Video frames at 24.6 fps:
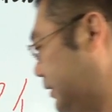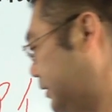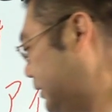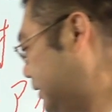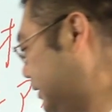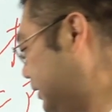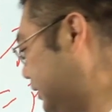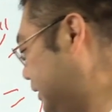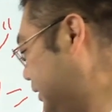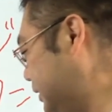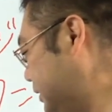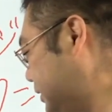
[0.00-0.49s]

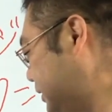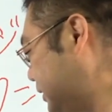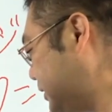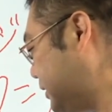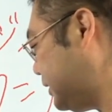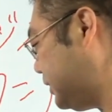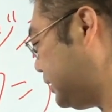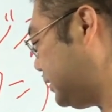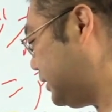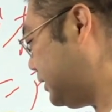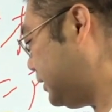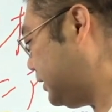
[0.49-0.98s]

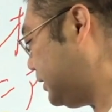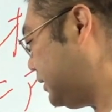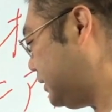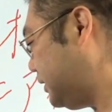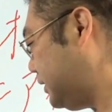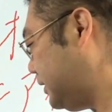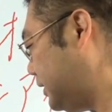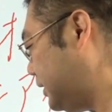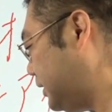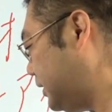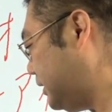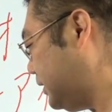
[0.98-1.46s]
石
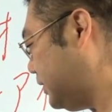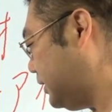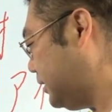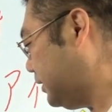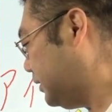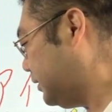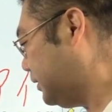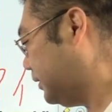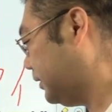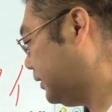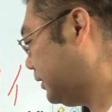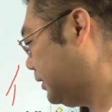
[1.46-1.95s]
井、
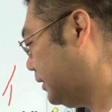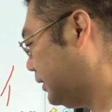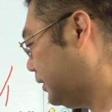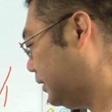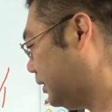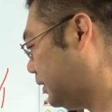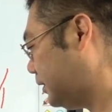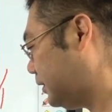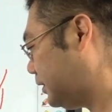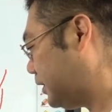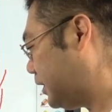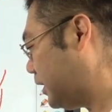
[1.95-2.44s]

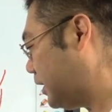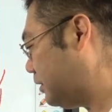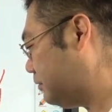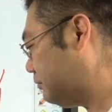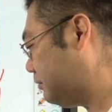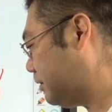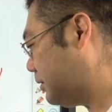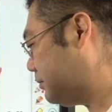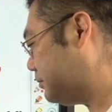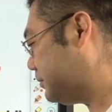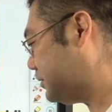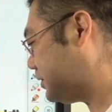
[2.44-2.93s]
天
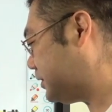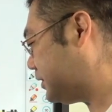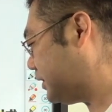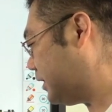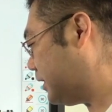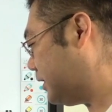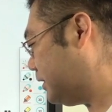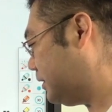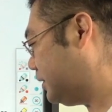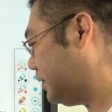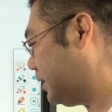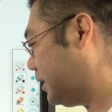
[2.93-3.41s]
和無視
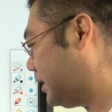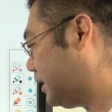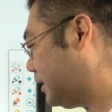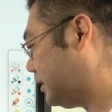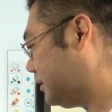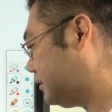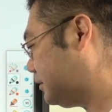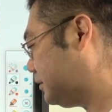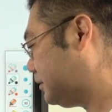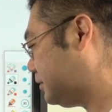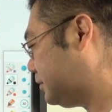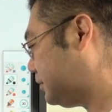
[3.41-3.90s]
で、
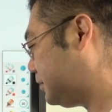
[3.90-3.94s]
蘭